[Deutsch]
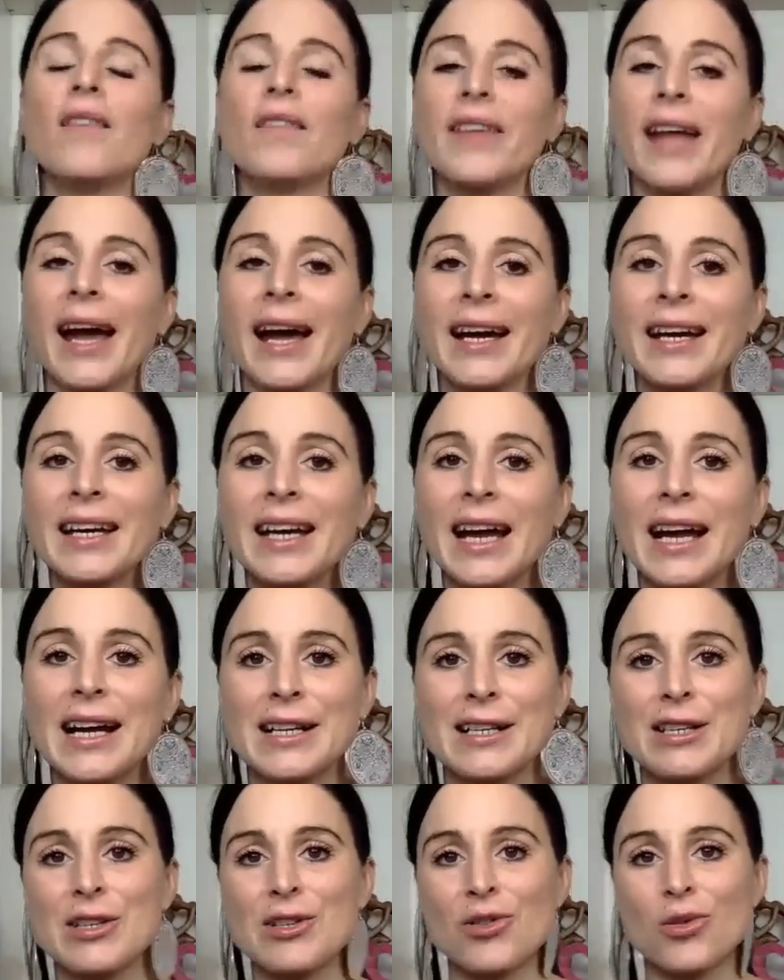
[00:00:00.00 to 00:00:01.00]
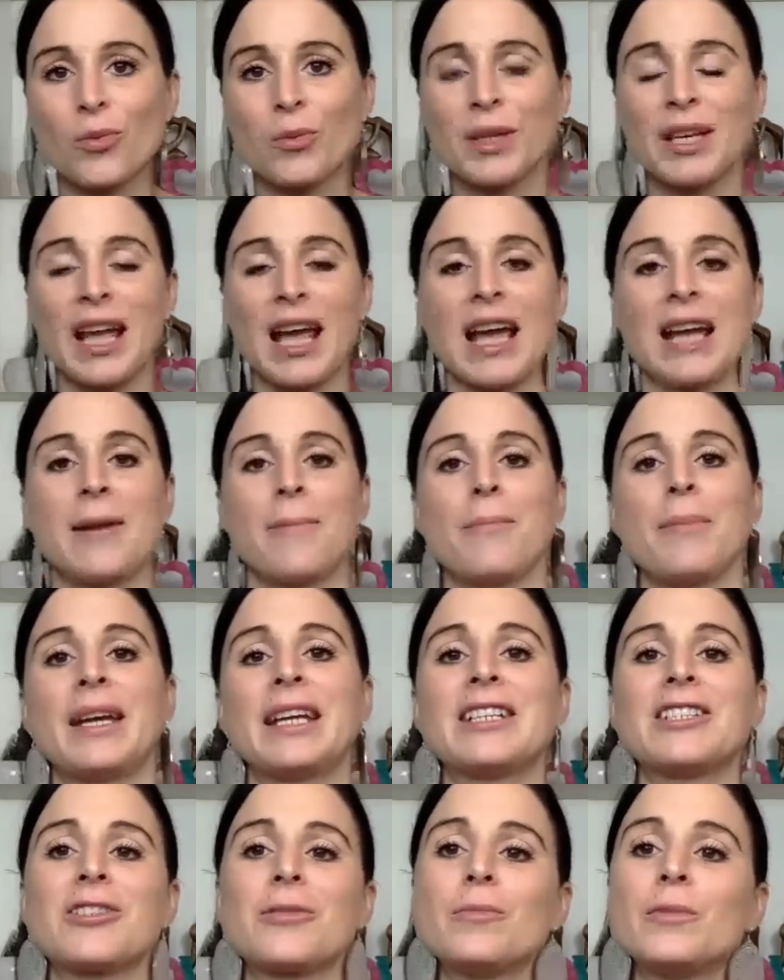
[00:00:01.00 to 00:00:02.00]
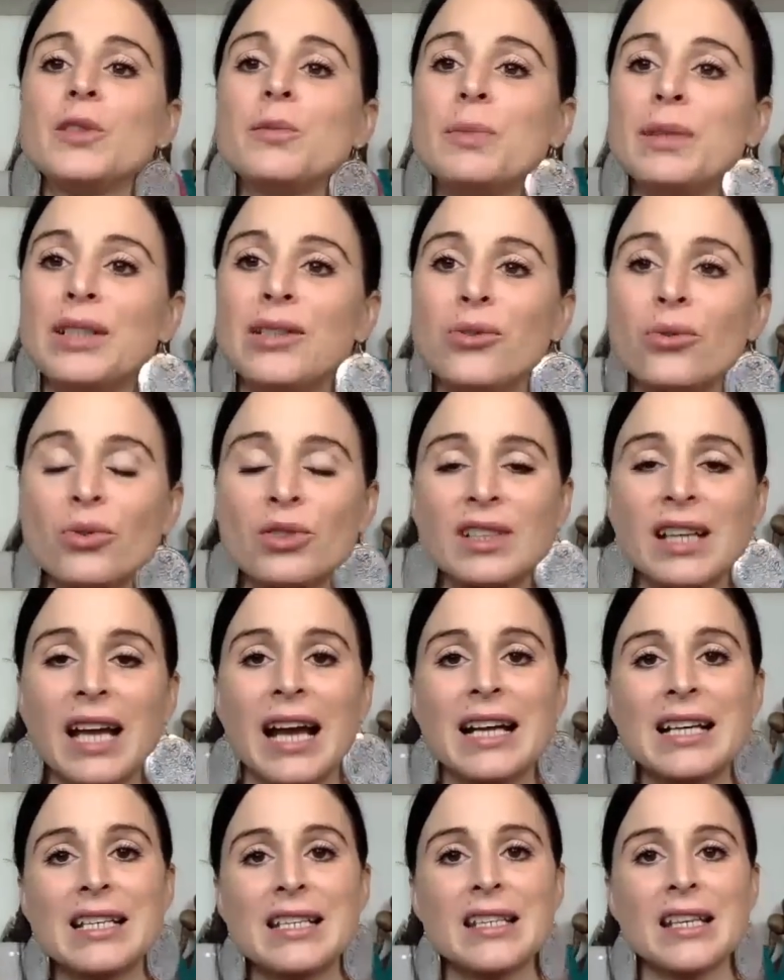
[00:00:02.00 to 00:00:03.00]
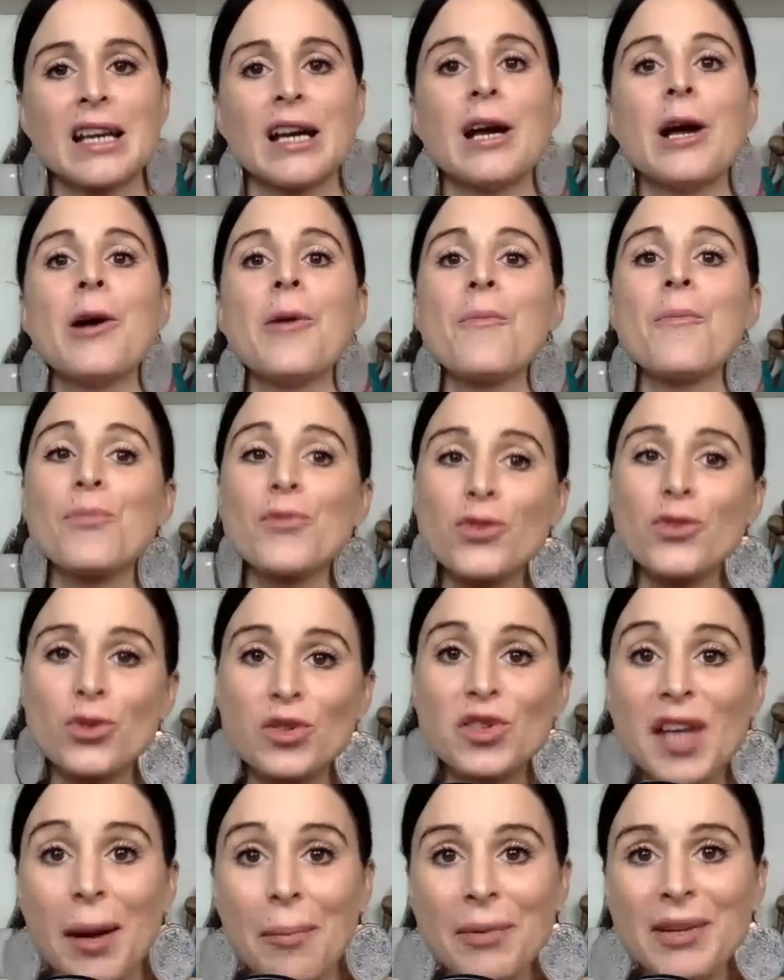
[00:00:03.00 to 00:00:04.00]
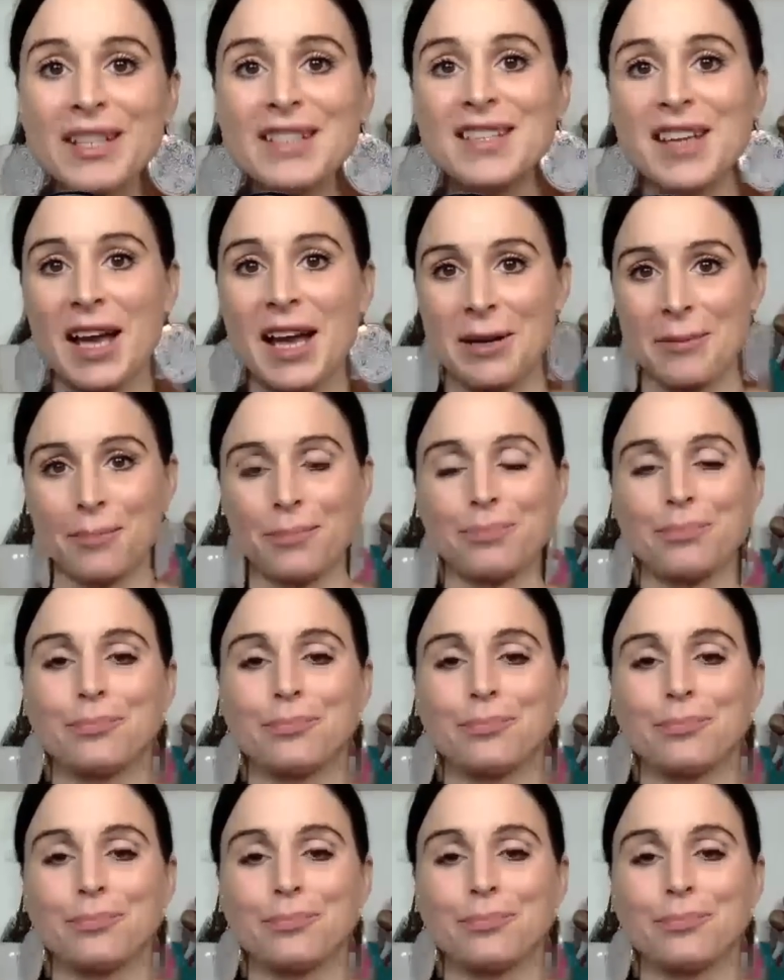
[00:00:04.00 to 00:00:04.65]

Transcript: dann kannst du mit einem Menschen mit Bindungsangst zusammen sein.